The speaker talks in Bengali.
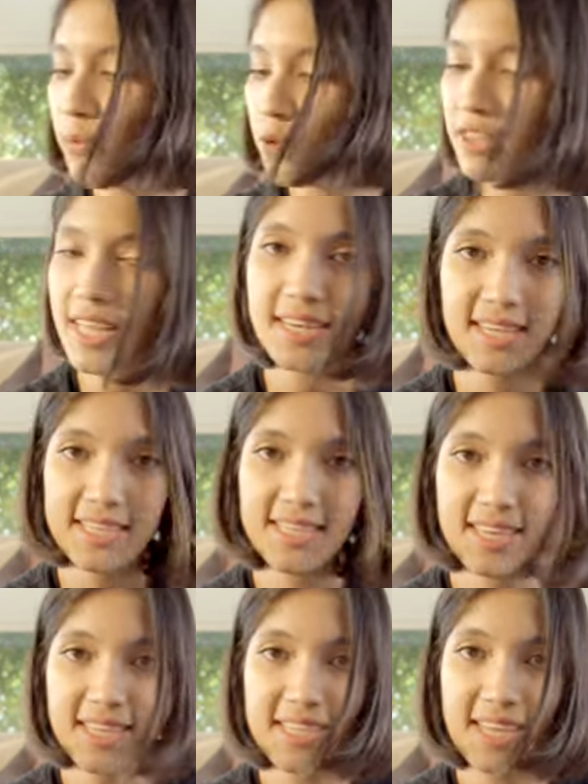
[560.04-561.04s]
প্রত্যেকটা
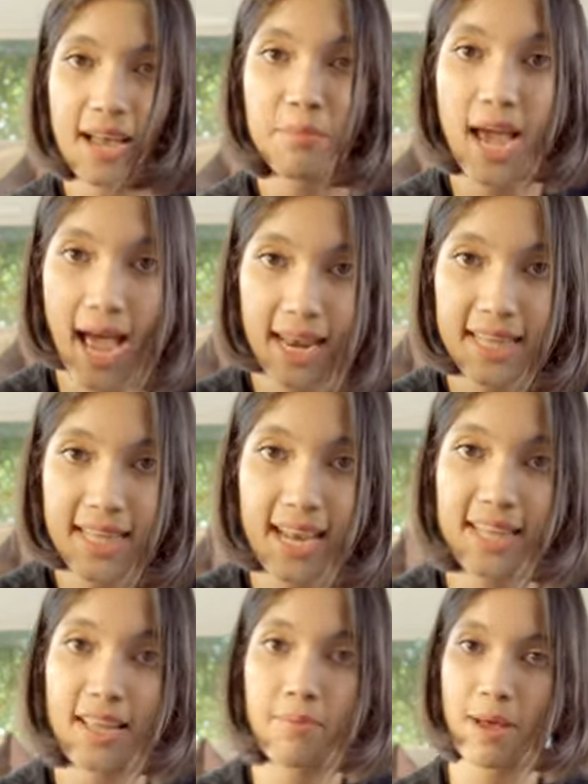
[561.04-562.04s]
জিনিস আমি আলাদা
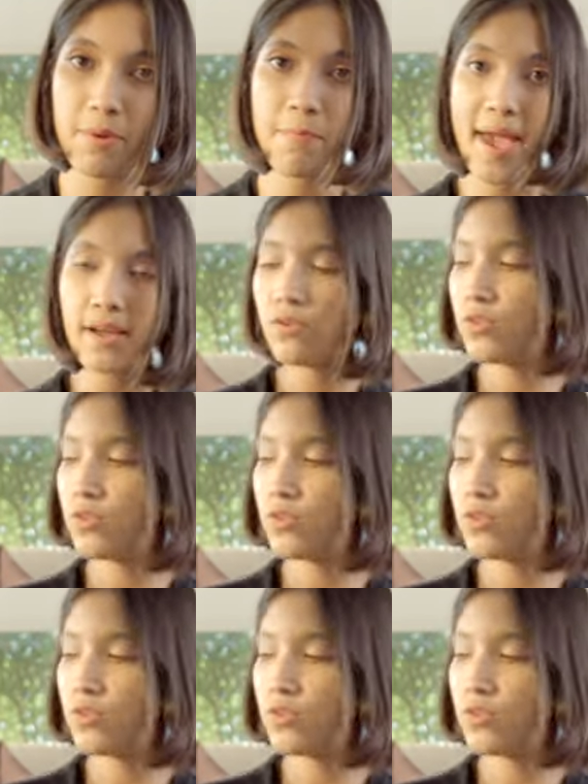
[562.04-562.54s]
আলাদাভাবে প্যাক